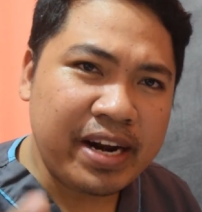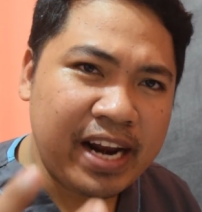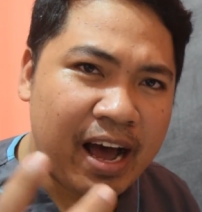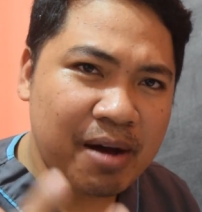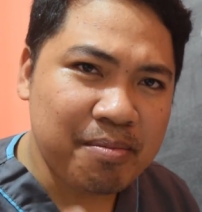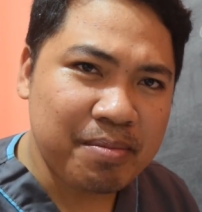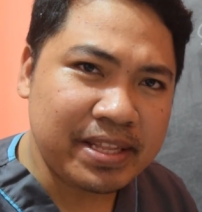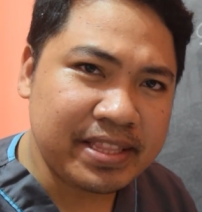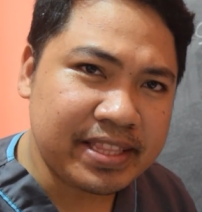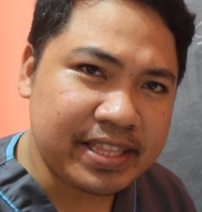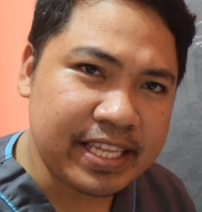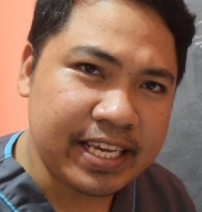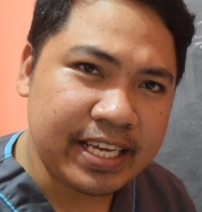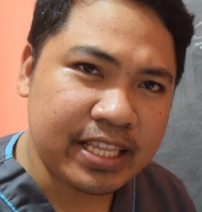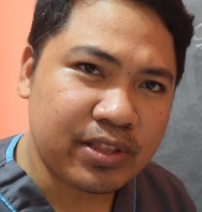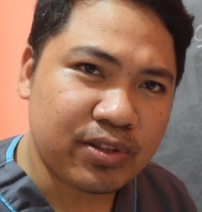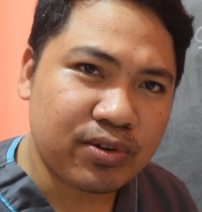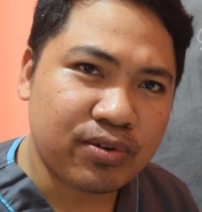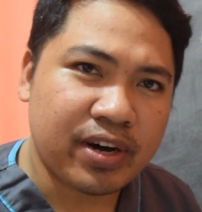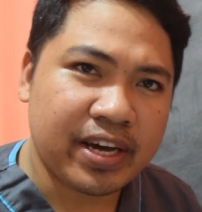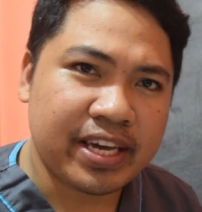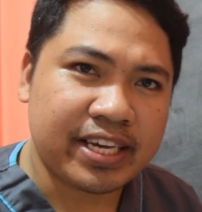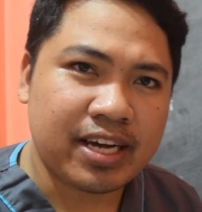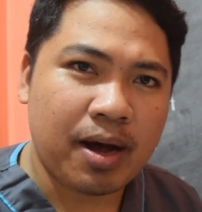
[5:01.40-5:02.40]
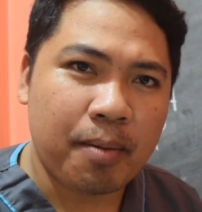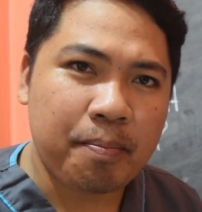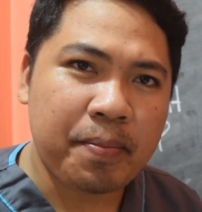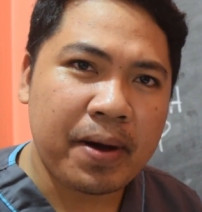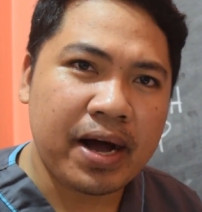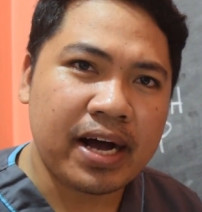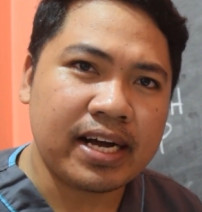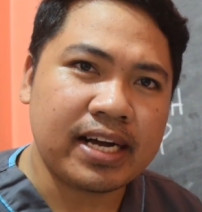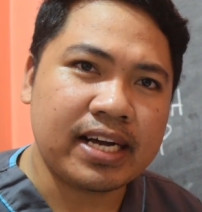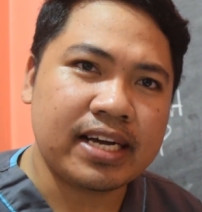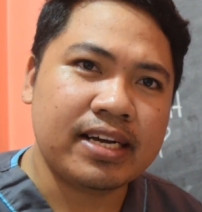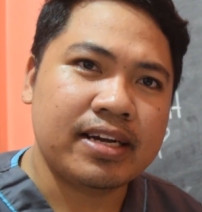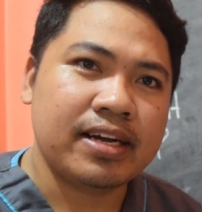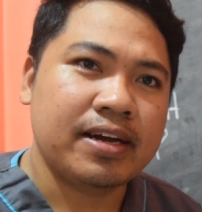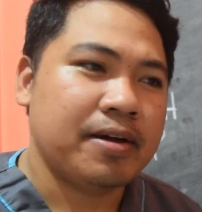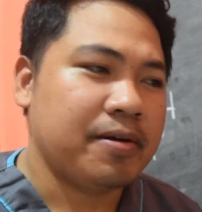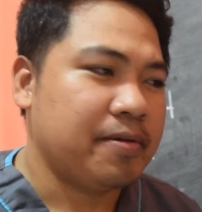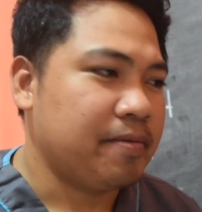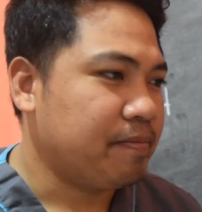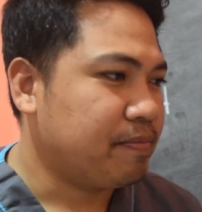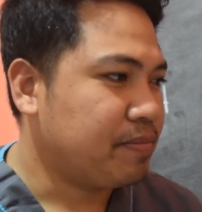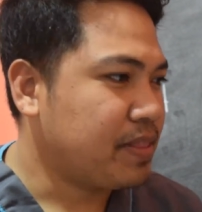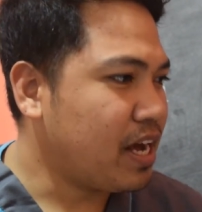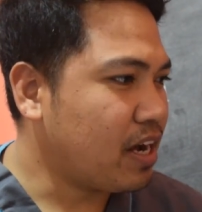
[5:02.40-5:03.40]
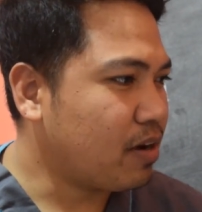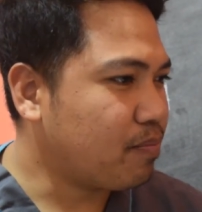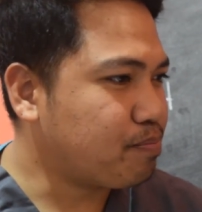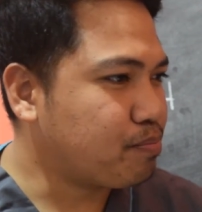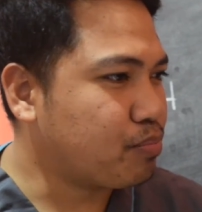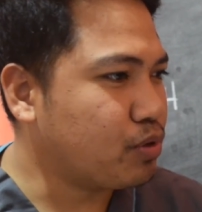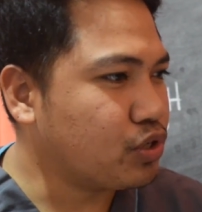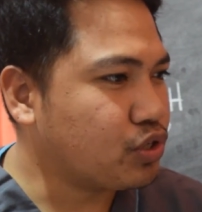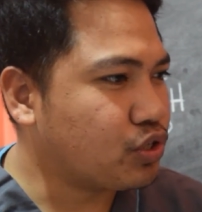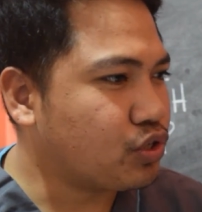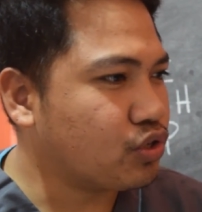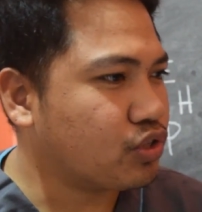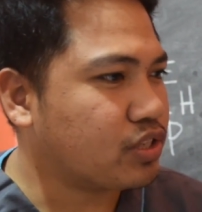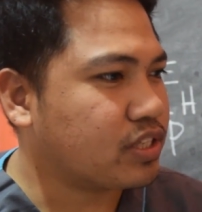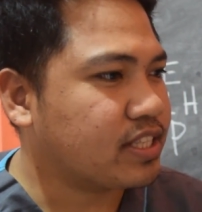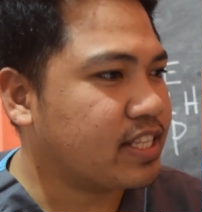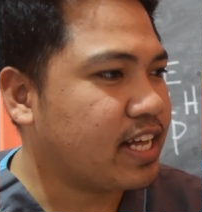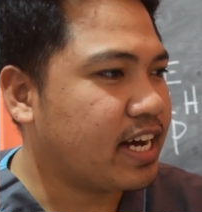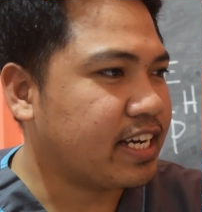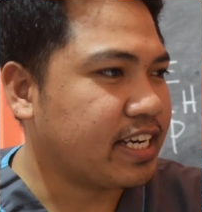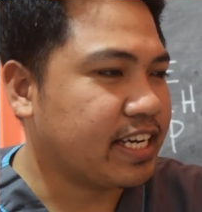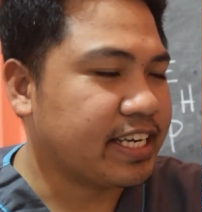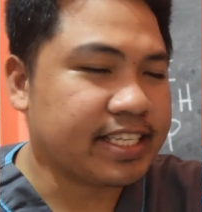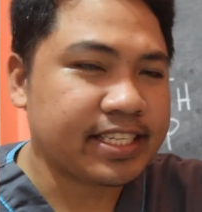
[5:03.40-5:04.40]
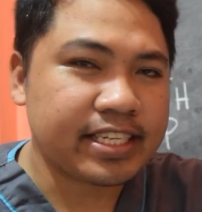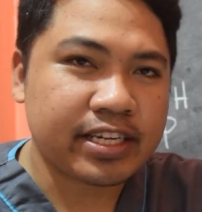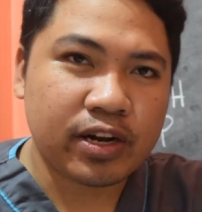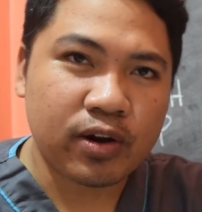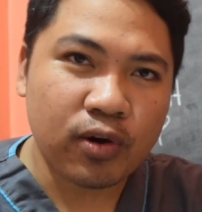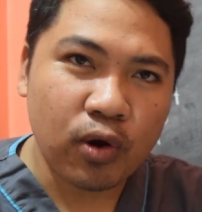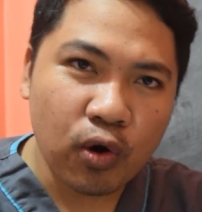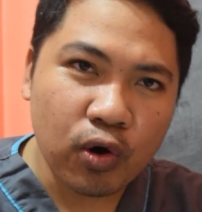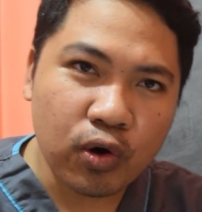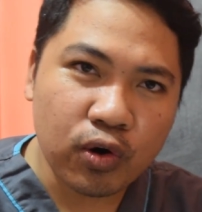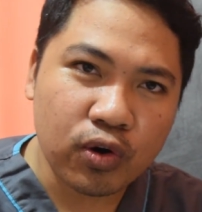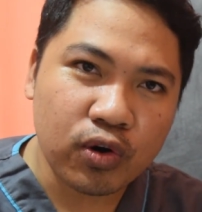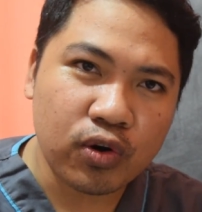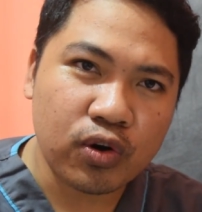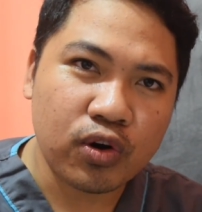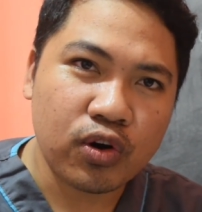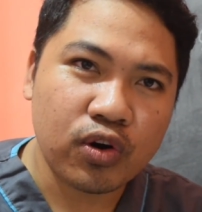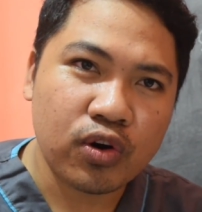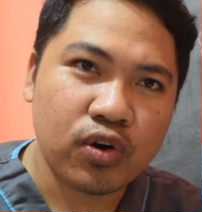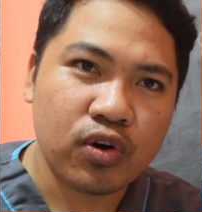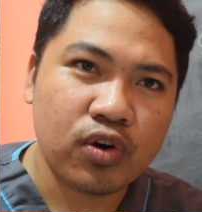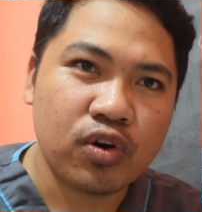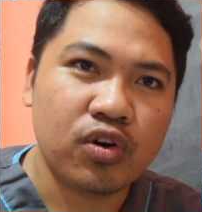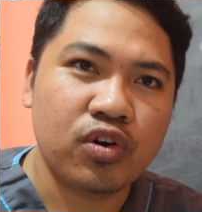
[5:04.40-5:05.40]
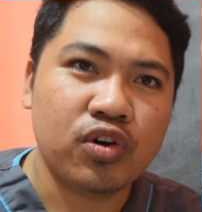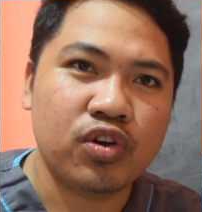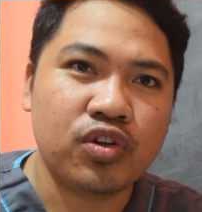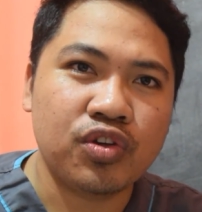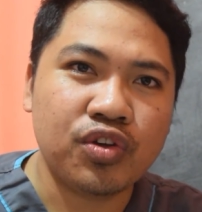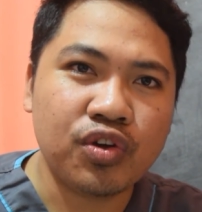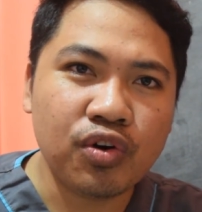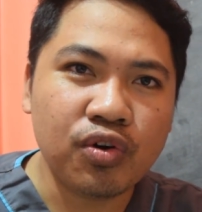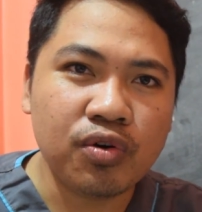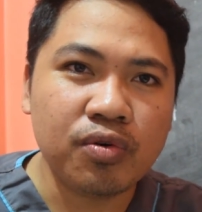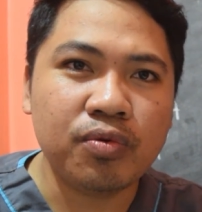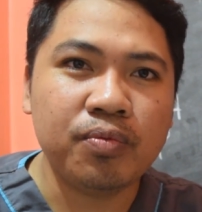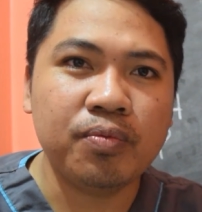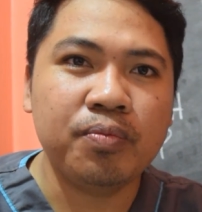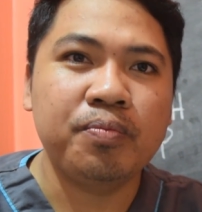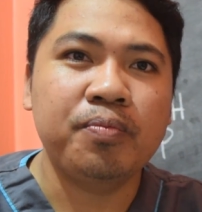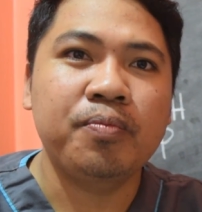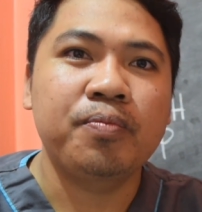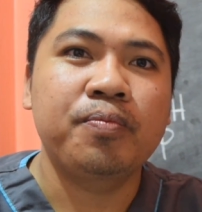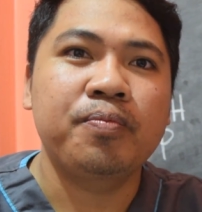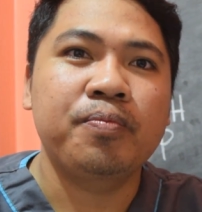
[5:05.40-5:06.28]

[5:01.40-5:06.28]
malaman dito ay kapag nag-produce ng itlog yung